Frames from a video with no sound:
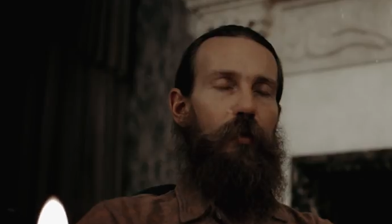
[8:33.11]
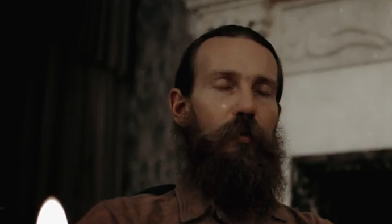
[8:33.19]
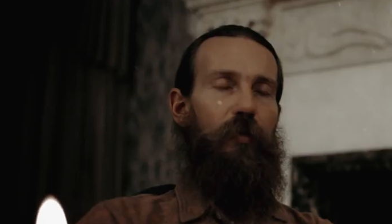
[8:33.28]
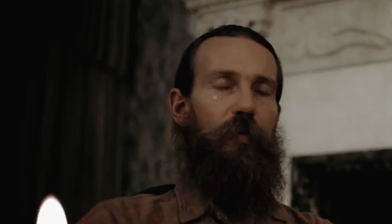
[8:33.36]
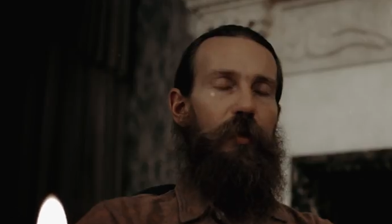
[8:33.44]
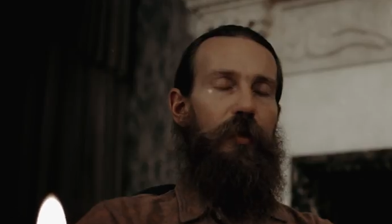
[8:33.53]

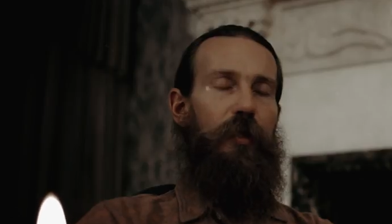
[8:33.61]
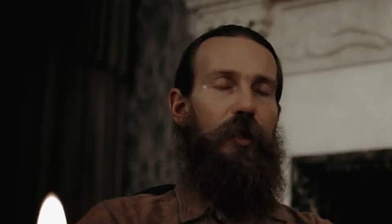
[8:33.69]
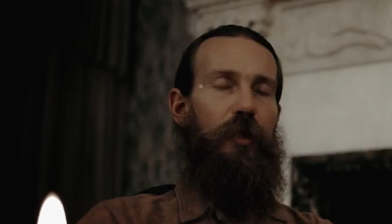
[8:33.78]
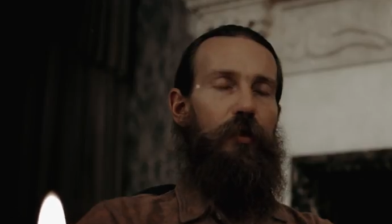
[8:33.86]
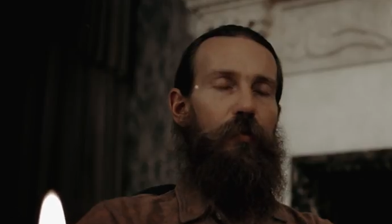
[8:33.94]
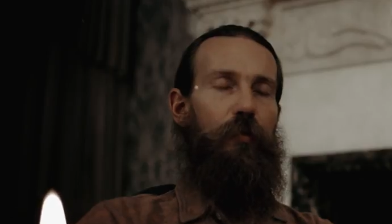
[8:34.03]
Мы
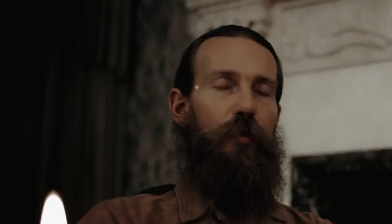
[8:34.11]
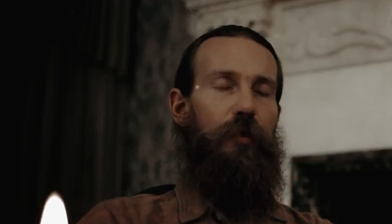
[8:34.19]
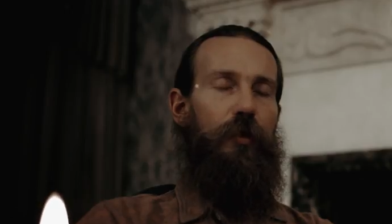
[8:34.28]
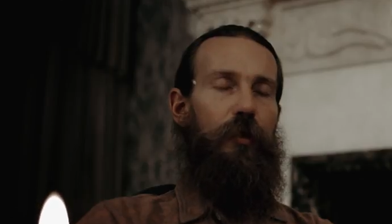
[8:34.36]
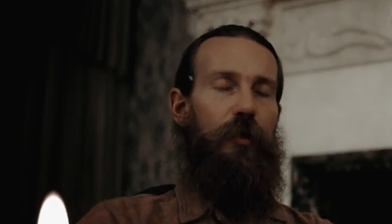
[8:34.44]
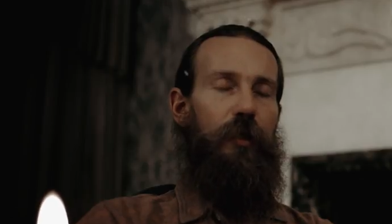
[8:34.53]
по-настоящему
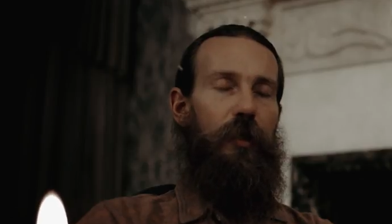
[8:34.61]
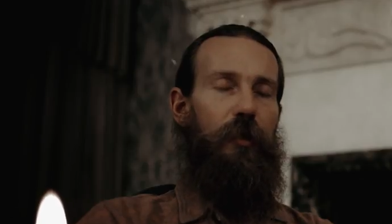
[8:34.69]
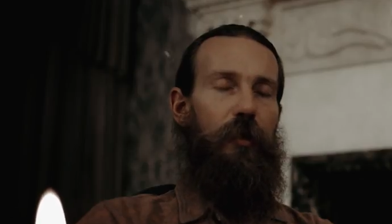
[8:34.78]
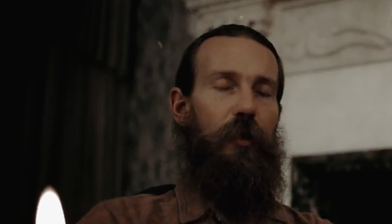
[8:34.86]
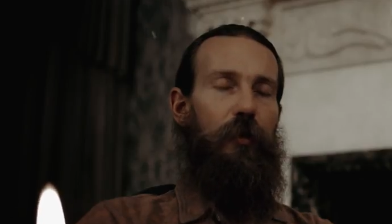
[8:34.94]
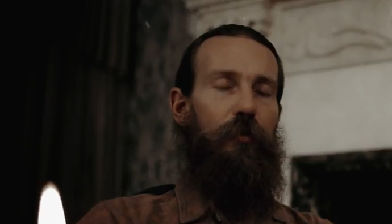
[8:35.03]
очень
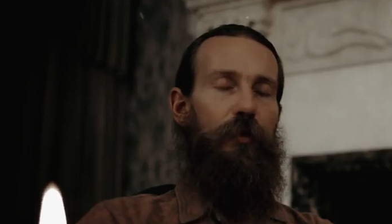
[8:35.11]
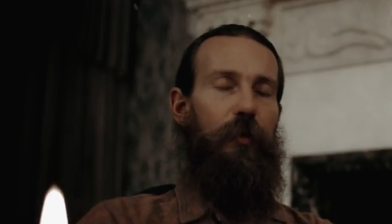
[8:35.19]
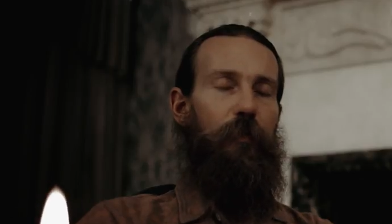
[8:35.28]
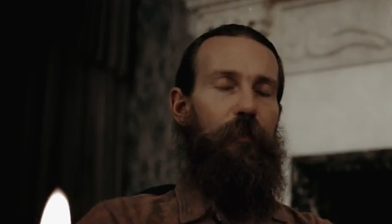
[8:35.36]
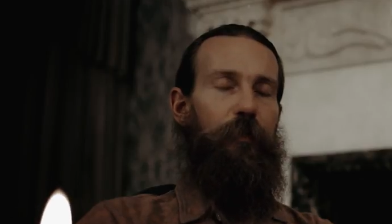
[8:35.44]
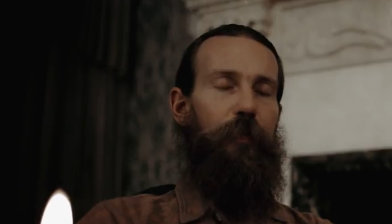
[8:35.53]
ценные люди
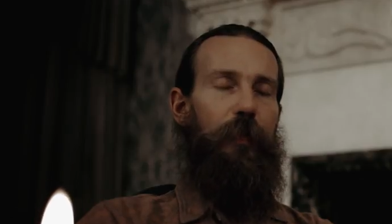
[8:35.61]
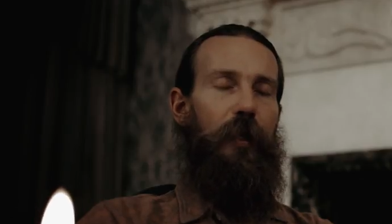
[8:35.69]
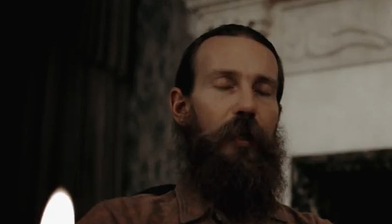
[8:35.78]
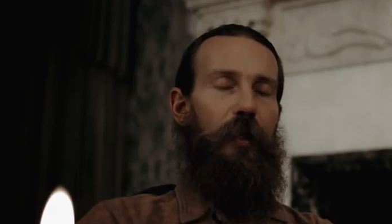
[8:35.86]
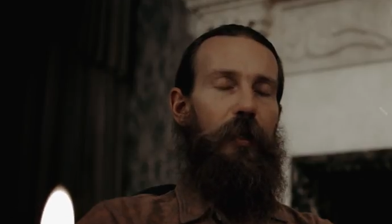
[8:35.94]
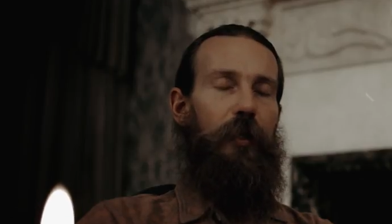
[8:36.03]

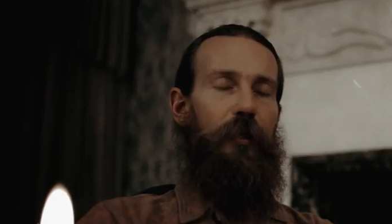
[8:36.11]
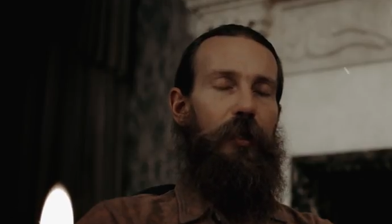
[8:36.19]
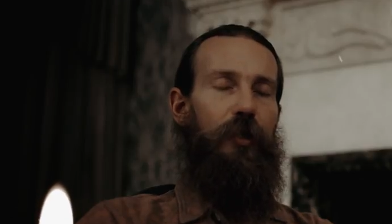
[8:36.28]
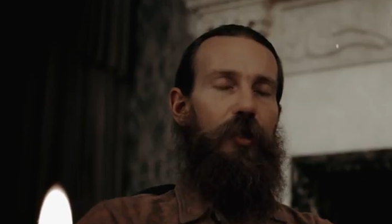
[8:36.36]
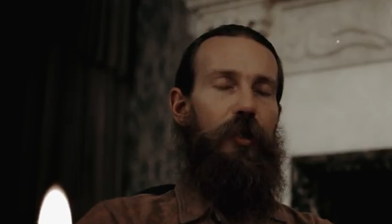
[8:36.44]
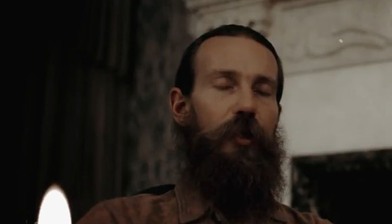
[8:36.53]
от
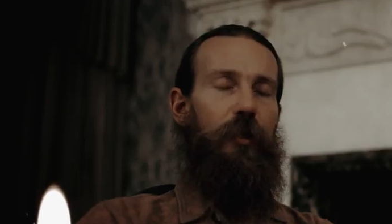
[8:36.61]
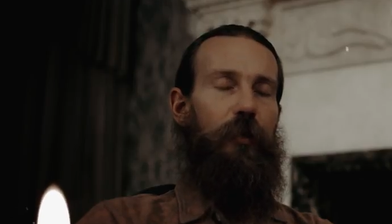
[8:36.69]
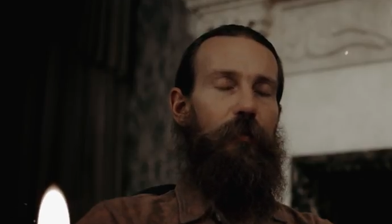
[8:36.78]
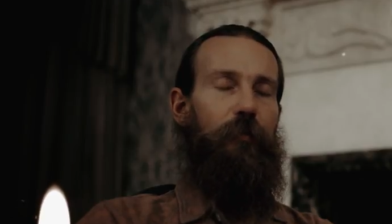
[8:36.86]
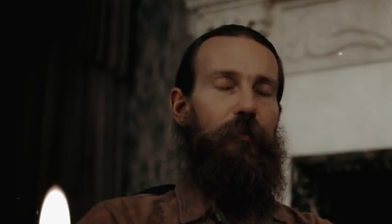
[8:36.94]
рождения.